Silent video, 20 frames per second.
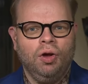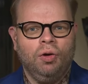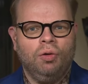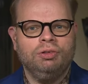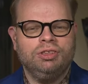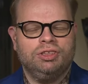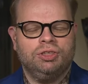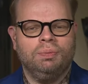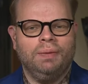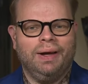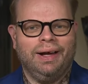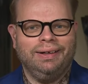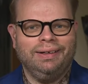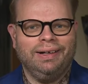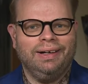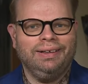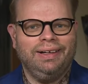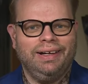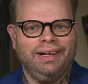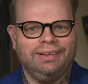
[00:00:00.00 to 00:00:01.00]
Und zum
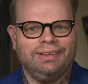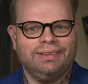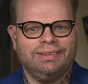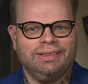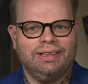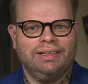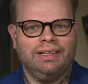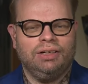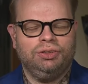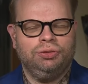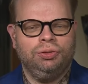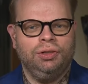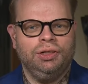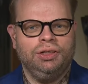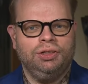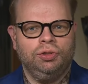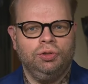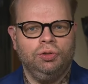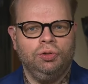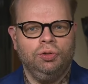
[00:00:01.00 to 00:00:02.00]
anderen geht es dann
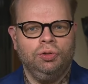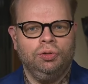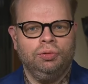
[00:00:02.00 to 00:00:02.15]
natürlich